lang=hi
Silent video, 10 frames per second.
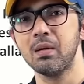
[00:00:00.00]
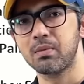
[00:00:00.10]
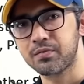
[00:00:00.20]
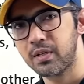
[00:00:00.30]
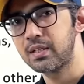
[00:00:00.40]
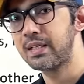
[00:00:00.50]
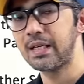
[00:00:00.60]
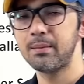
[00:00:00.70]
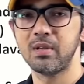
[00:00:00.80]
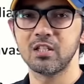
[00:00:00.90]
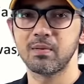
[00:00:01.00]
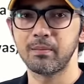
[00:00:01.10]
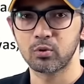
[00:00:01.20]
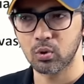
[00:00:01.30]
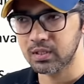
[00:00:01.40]
बस फर्क क्या है मेन्स में
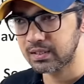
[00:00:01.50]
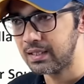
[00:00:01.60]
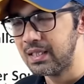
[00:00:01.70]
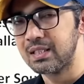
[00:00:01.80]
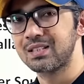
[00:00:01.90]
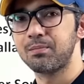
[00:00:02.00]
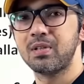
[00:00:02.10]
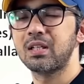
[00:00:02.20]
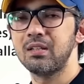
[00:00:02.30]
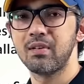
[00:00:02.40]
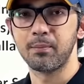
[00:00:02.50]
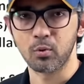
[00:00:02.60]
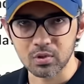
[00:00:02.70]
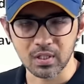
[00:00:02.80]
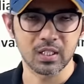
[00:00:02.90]
हमें थोड़ा सा सब्जेक्टिव
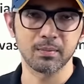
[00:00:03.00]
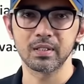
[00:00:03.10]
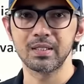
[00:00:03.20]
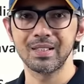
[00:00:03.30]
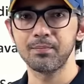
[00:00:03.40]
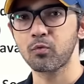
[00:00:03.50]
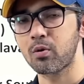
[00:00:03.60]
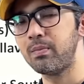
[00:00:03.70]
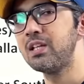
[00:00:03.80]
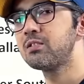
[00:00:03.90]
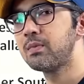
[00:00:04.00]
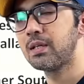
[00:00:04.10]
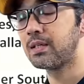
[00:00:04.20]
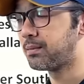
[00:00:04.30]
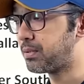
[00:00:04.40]
अप्रोच रखनी पड़ती है और मेन्स में
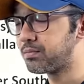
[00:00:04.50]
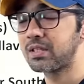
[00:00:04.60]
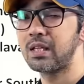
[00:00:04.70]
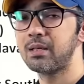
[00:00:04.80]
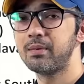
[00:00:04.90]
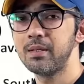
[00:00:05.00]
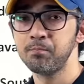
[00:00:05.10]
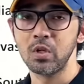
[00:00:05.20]
प्लिम्स के लिए हमें